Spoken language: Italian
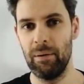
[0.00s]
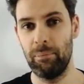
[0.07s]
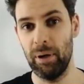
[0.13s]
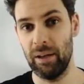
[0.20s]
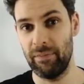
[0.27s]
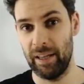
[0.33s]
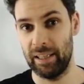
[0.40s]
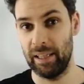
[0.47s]

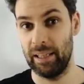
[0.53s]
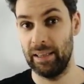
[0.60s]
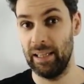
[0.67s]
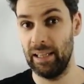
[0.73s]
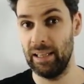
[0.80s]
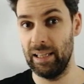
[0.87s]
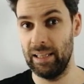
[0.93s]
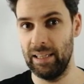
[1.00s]
Poi avete
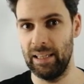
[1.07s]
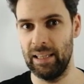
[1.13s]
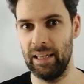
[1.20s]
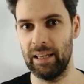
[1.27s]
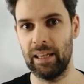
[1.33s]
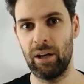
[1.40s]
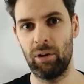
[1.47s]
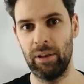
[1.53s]
delle
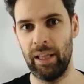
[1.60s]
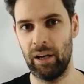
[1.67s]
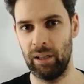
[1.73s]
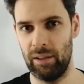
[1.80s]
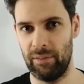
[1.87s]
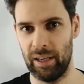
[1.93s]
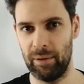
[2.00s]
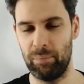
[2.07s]
linee che
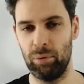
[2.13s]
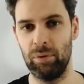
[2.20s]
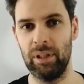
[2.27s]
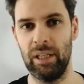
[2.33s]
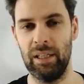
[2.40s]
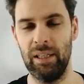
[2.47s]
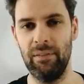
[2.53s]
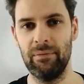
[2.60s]
collegano i vari
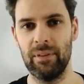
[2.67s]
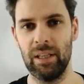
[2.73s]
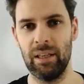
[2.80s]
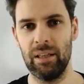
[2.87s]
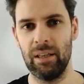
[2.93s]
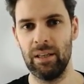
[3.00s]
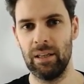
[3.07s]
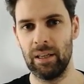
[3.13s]
puntini
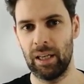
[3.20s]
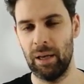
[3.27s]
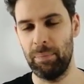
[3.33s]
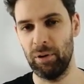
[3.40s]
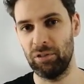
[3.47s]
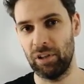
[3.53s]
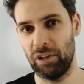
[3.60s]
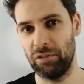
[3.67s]
che
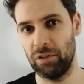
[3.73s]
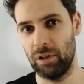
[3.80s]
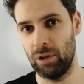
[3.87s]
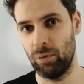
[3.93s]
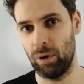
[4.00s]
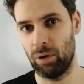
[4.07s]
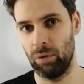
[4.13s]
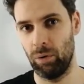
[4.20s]
possono essere
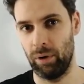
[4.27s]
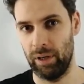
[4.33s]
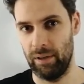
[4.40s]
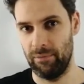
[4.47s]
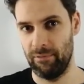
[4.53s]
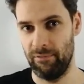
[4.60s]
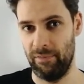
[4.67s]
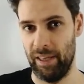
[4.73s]
di due
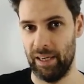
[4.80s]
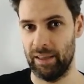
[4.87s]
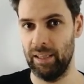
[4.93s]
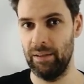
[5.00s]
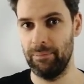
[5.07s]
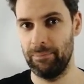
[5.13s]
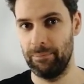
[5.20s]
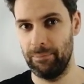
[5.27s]
colori,
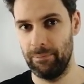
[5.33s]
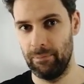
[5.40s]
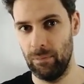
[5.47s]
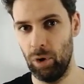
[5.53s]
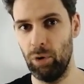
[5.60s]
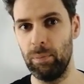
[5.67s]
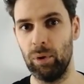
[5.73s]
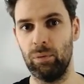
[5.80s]
verdi
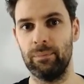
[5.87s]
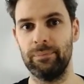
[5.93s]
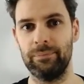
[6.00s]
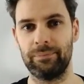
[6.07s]
o blu.